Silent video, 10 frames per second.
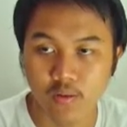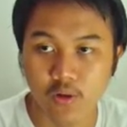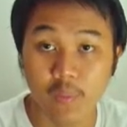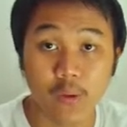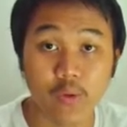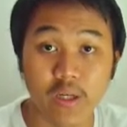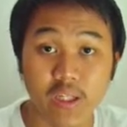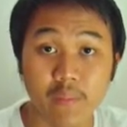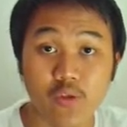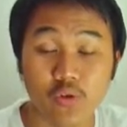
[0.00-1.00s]
Oke, berikutnya kita
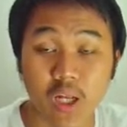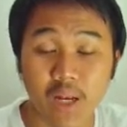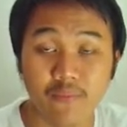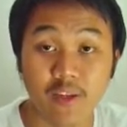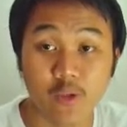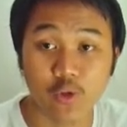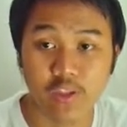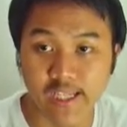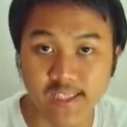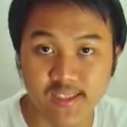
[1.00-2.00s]
masuk ke dalam fitur
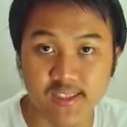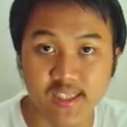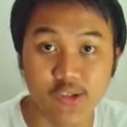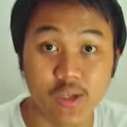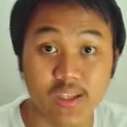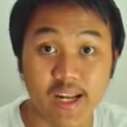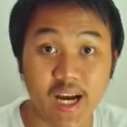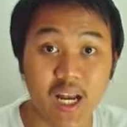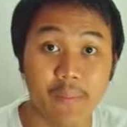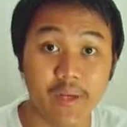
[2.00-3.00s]
change. Ini juga tidak
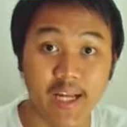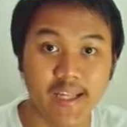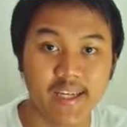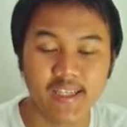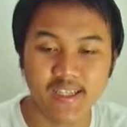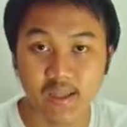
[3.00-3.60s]
kalah menariknya.